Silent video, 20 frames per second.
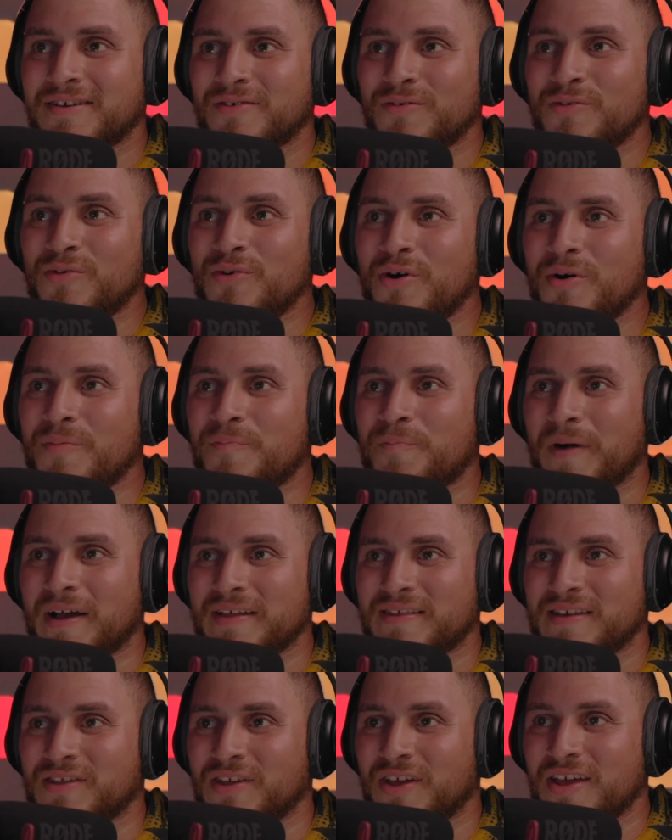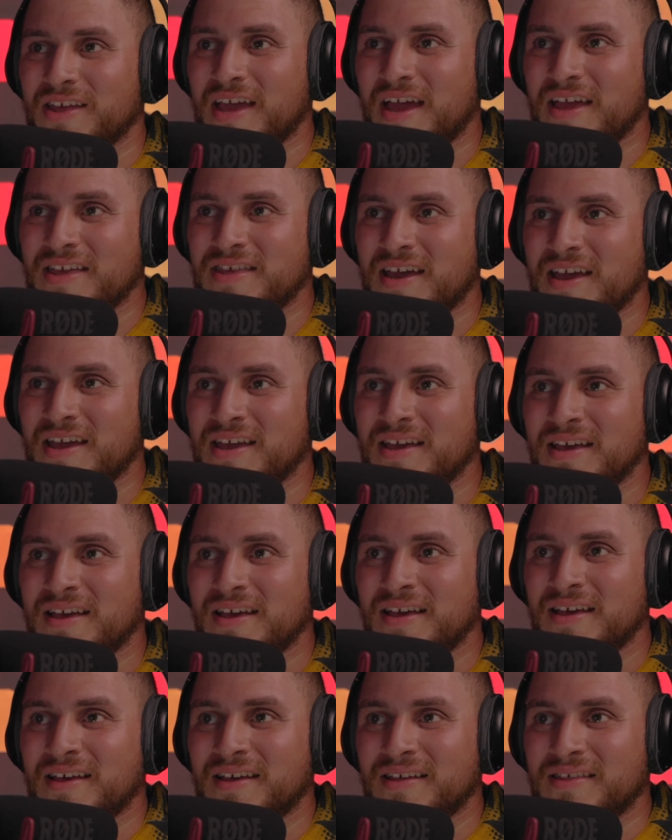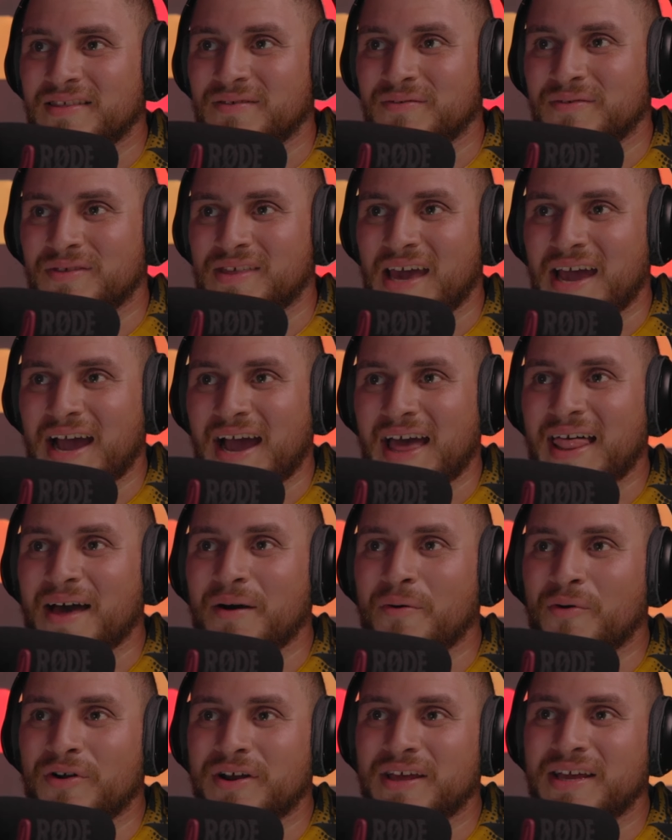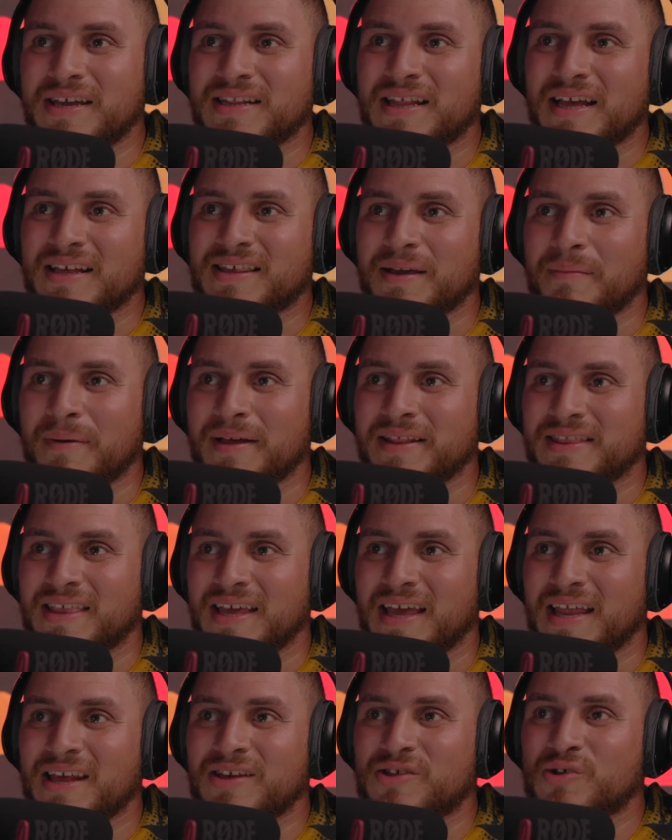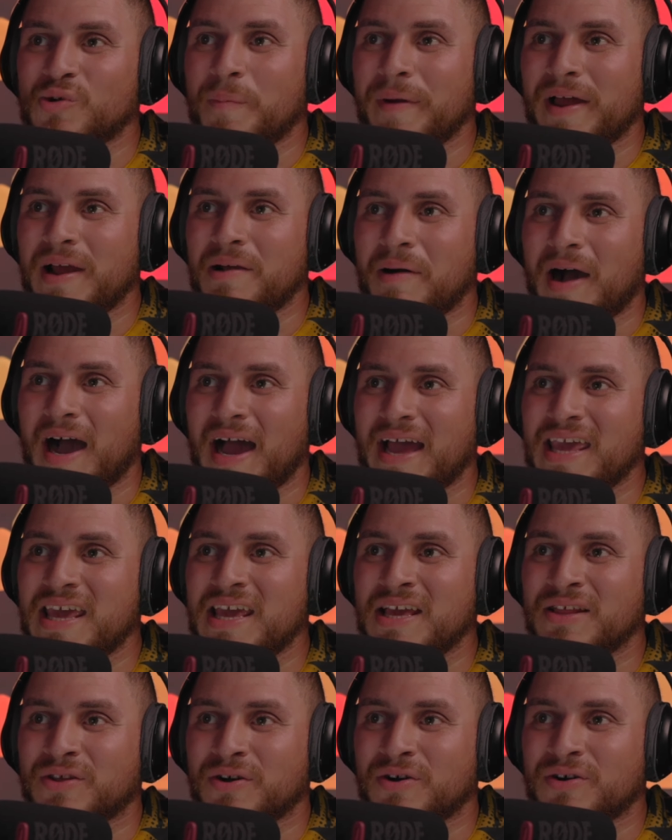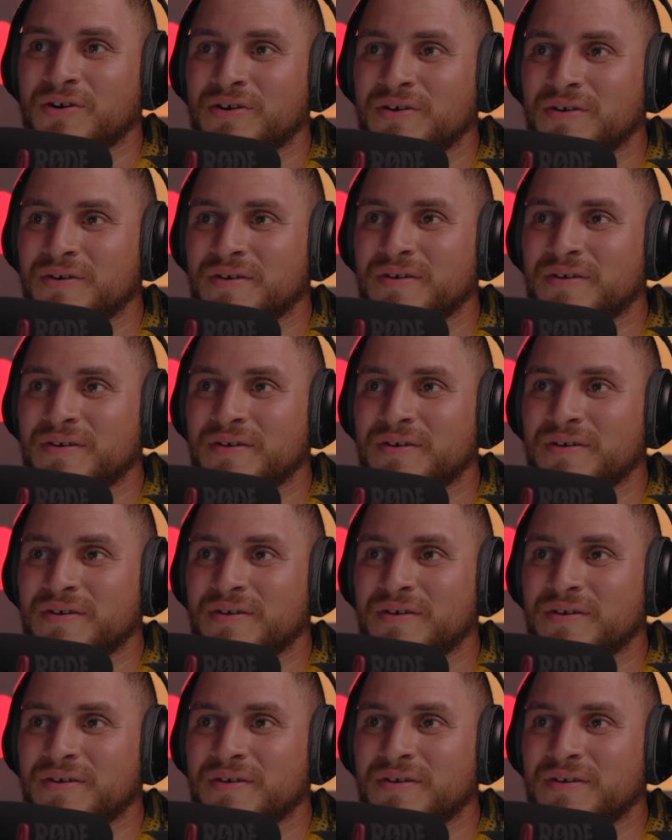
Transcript: Uh, pasito de JJ. Llegada bonita, se mantiene súper bajito.